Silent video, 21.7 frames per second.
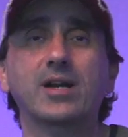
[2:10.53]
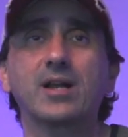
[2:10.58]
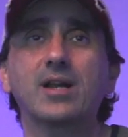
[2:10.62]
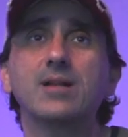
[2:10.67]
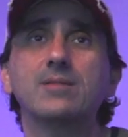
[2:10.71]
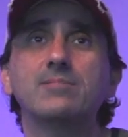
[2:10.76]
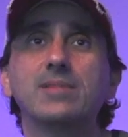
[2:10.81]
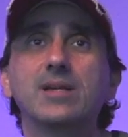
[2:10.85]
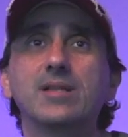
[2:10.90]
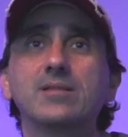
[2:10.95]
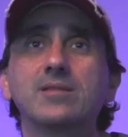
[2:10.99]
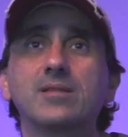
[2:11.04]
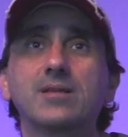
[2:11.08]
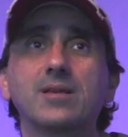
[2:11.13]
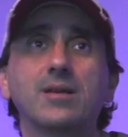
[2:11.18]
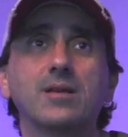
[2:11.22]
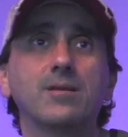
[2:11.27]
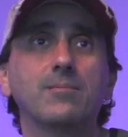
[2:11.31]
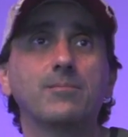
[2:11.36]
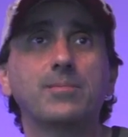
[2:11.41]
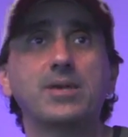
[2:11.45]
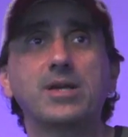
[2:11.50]

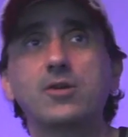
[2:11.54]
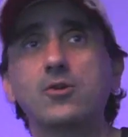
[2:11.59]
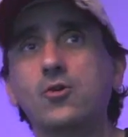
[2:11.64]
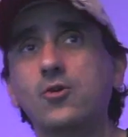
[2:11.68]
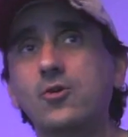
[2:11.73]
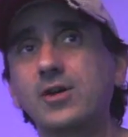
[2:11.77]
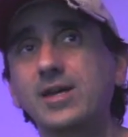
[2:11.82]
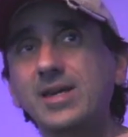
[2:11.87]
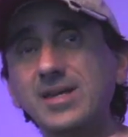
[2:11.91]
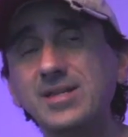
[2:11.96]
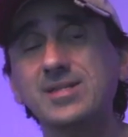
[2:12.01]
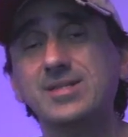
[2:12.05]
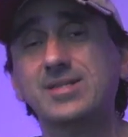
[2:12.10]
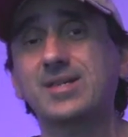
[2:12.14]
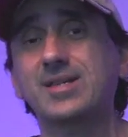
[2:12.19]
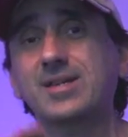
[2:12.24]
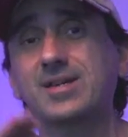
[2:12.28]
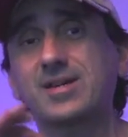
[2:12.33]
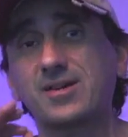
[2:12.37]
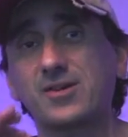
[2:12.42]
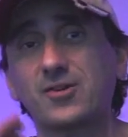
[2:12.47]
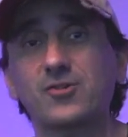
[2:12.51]
realmente. Pero
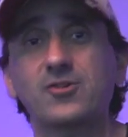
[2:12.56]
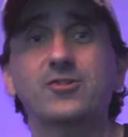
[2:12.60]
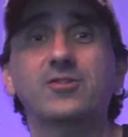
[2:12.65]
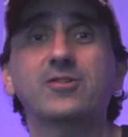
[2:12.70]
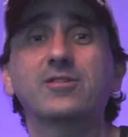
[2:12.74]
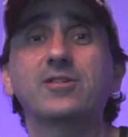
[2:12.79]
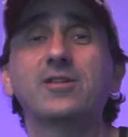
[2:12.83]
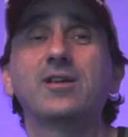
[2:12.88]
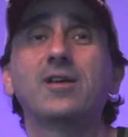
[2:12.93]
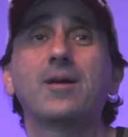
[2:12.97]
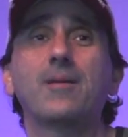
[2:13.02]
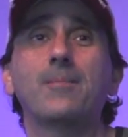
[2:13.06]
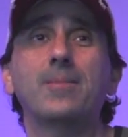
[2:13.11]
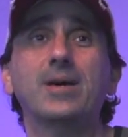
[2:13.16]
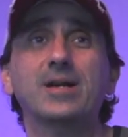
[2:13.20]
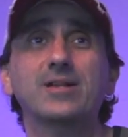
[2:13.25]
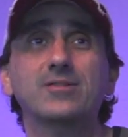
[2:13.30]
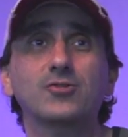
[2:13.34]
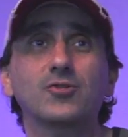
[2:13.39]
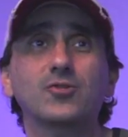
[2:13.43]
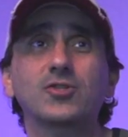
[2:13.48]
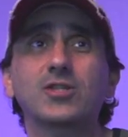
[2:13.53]
ese error
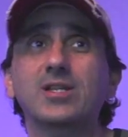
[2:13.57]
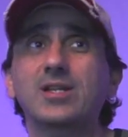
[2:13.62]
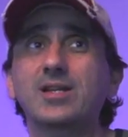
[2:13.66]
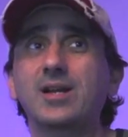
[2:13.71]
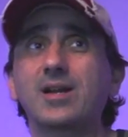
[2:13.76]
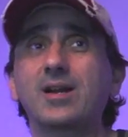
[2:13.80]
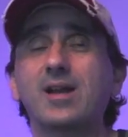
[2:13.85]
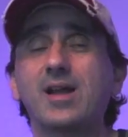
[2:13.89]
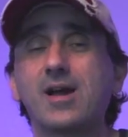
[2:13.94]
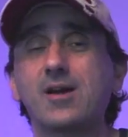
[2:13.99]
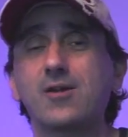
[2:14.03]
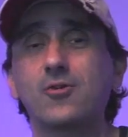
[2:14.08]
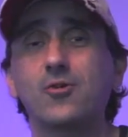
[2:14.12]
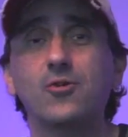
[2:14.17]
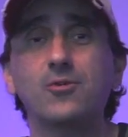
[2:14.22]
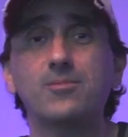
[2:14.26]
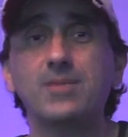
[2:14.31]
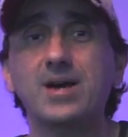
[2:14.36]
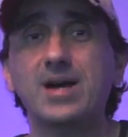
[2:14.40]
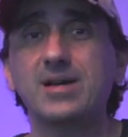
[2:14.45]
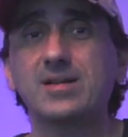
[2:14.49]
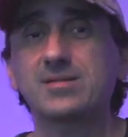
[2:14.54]
para sostener las
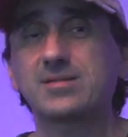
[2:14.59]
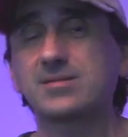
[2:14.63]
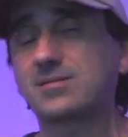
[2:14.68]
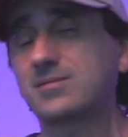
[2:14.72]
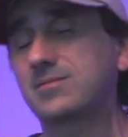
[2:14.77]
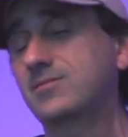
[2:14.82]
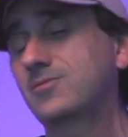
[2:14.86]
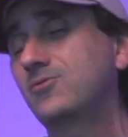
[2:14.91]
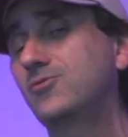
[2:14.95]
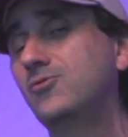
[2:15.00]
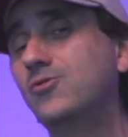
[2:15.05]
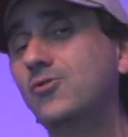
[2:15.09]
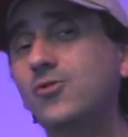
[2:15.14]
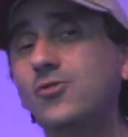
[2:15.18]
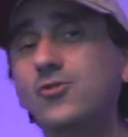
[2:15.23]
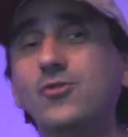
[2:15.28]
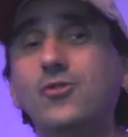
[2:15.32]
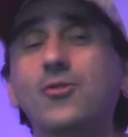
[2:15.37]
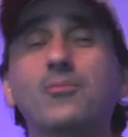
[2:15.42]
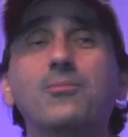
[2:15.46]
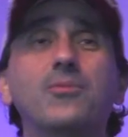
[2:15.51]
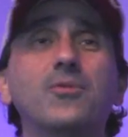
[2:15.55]
gomas
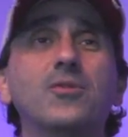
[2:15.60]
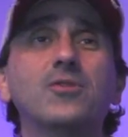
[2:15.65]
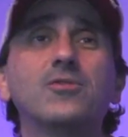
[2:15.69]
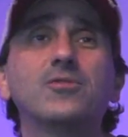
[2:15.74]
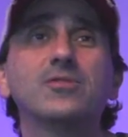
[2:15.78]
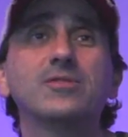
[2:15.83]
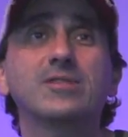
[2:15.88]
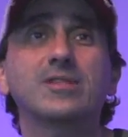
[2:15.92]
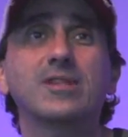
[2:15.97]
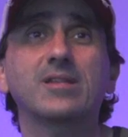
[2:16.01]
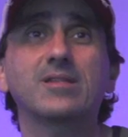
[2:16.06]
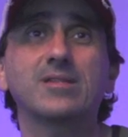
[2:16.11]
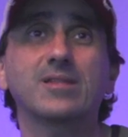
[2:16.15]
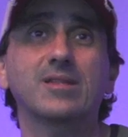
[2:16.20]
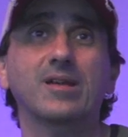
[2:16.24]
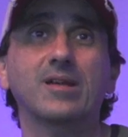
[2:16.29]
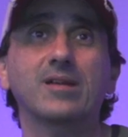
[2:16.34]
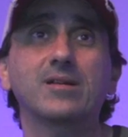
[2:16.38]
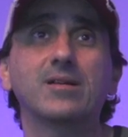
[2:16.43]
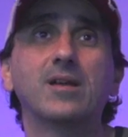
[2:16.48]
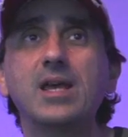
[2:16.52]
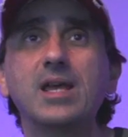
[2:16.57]
no lo puedo
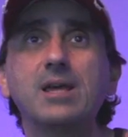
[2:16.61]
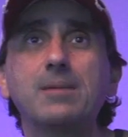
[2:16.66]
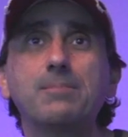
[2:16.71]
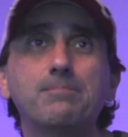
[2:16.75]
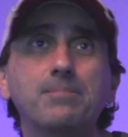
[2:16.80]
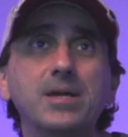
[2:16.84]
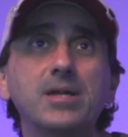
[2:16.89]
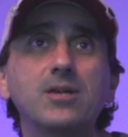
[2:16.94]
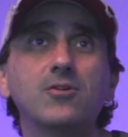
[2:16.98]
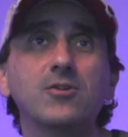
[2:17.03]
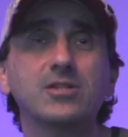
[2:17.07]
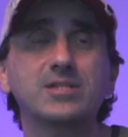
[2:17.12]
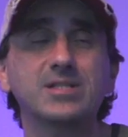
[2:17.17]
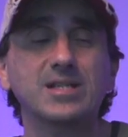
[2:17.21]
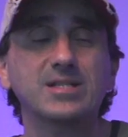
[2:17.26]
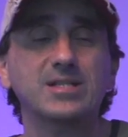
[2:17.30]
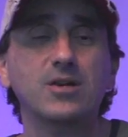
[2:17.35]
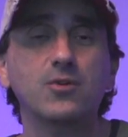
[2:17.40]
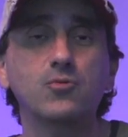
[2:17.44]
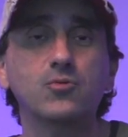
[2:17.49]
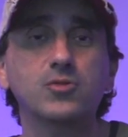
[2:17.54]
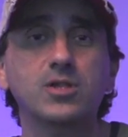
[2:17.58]
entender. Espero les
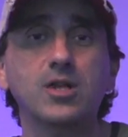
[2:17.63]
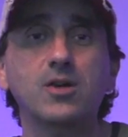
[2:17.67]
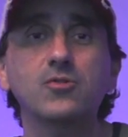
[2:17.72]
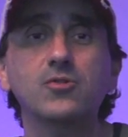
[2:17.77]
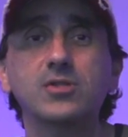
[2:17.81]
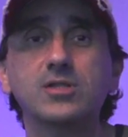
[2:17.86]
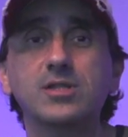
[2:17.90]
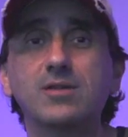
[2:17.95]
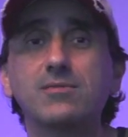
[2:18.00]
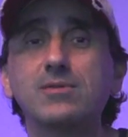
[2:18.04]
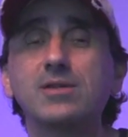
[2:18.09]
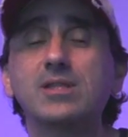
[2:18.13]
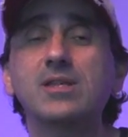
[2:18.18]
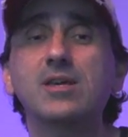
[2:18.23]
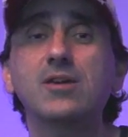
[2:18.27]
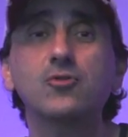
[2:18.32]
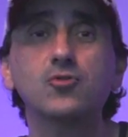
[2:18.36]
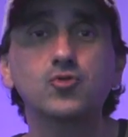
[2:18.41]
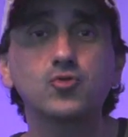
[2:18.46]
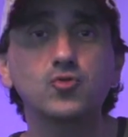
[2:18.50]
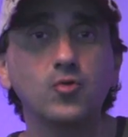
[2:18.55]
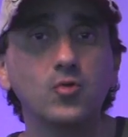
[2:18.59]
haya gustado este
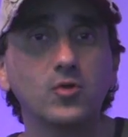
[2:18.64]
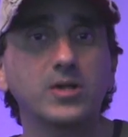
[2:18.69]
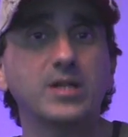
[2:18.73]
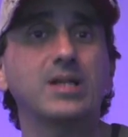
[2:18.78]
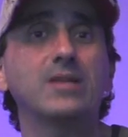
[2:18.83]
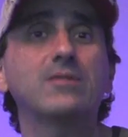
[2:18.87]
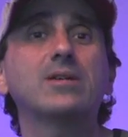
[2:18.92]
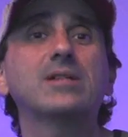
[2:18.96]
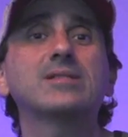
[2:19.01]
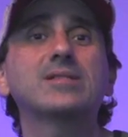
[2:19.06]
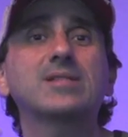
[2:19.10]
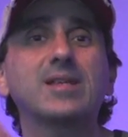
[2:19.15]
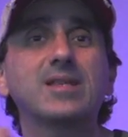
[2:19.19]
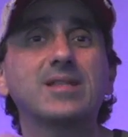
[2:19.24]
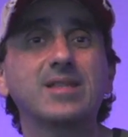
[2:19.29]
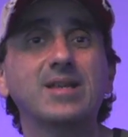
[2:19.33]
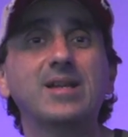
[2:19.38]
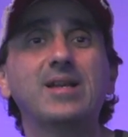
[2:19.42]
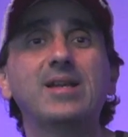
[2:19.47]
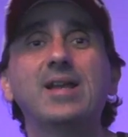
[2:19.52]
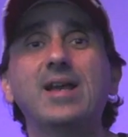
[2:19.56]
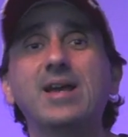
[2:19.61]
video, suscríbanse,
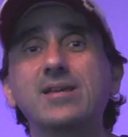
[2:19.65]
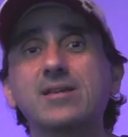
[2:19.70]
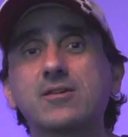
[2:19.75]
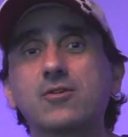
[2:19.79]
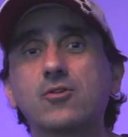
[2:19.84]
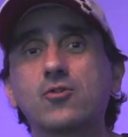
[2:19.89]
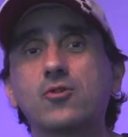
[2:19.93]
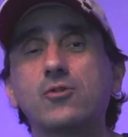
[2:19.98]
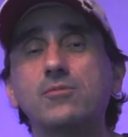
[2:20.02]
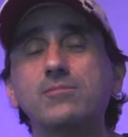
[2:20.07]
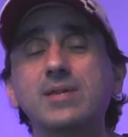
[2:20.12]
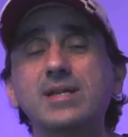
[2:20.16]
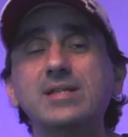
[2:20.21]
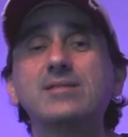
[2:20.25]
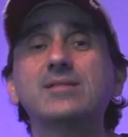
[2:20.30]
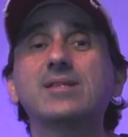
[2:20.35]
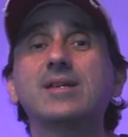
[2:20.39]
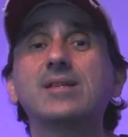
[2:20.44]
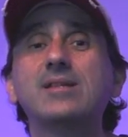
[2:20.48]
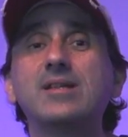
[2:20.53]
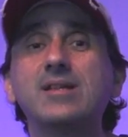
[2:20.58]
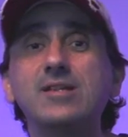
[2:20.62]
den like,
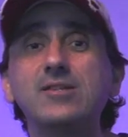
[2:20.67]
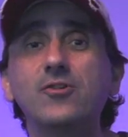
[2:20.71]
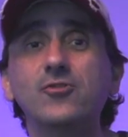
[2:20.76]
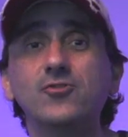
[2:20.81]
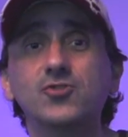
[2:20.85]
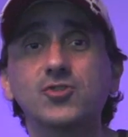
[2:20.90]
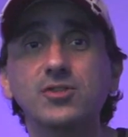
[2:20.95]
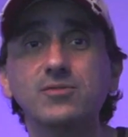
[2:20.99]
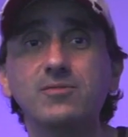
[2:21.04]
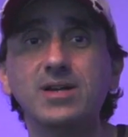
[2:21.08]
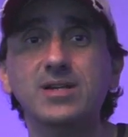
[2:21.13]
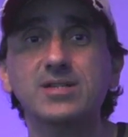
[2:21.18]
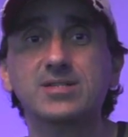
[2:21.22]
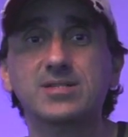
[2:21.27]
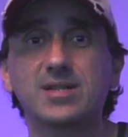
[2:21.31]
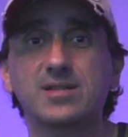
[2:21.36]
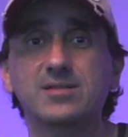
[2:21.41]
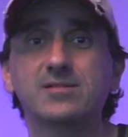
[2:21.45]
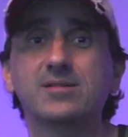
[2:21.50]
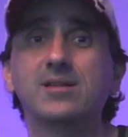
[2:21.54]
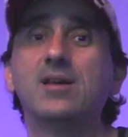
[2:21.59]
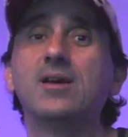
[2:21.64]
comenten y no se
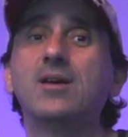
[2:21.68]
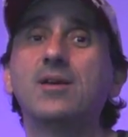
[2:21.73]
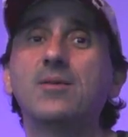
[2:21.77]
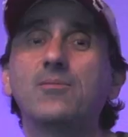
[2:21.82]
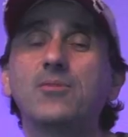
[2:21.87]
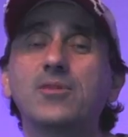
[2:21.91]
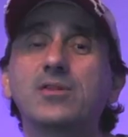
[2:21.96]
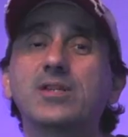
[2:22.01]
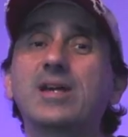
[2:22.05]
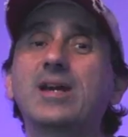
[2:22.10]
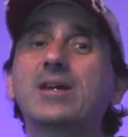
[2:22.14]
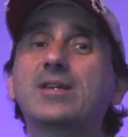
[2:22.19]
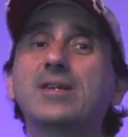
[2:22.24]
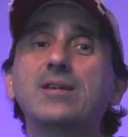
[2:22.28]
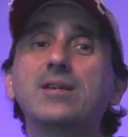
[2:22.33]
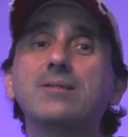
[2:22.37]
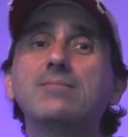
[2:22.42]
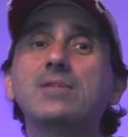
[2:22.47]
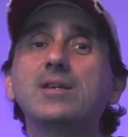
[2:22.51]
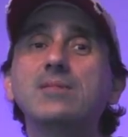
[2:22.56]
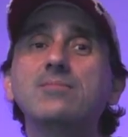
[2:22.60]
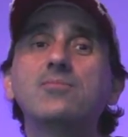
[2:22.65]
vayan, porque
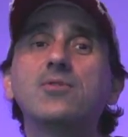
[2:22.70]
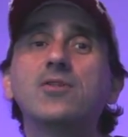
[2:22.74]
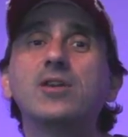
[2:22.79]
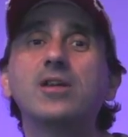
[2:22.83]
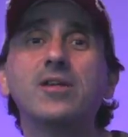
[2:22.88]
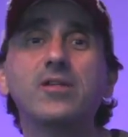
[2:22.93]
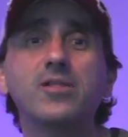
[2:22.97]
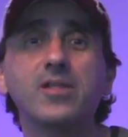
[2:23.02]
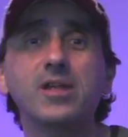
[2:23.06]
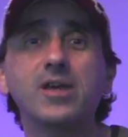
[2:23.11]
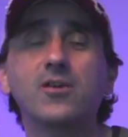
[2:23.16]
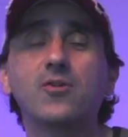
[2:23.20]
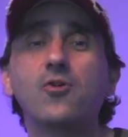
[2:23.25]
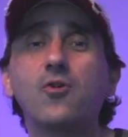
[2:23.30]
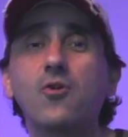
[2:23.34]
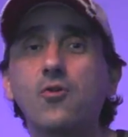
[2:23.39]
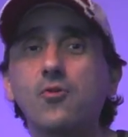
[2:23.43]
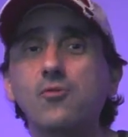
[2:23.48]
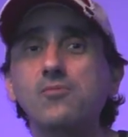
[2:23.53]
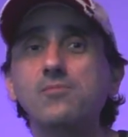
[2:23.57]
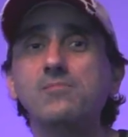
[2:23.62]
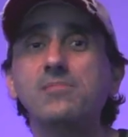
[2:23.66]
aquí mismo les
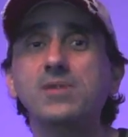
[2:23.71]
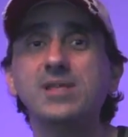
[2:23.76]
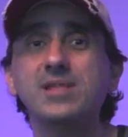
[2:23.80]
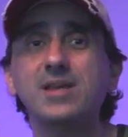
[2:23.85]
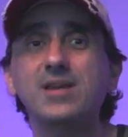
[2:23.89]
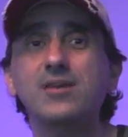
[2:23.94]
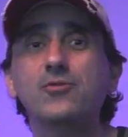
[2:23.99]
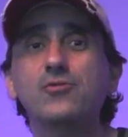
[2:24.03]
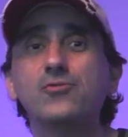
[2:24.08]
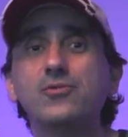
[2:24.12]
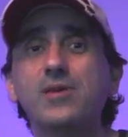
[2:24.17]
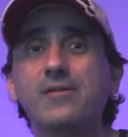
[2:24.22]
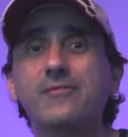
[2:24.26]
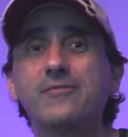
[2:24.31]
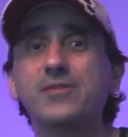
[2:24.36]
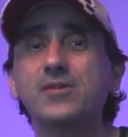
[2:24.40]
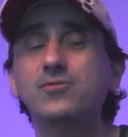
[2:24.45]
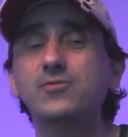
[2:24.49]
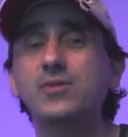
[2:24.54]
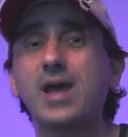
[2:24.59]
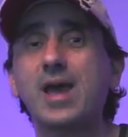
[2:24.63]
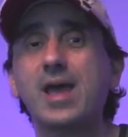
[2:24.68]
dejo un video de una
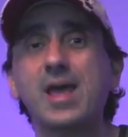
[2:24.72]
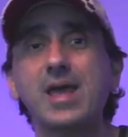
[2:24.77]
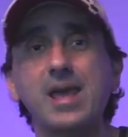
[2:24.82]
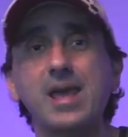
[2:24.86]
figura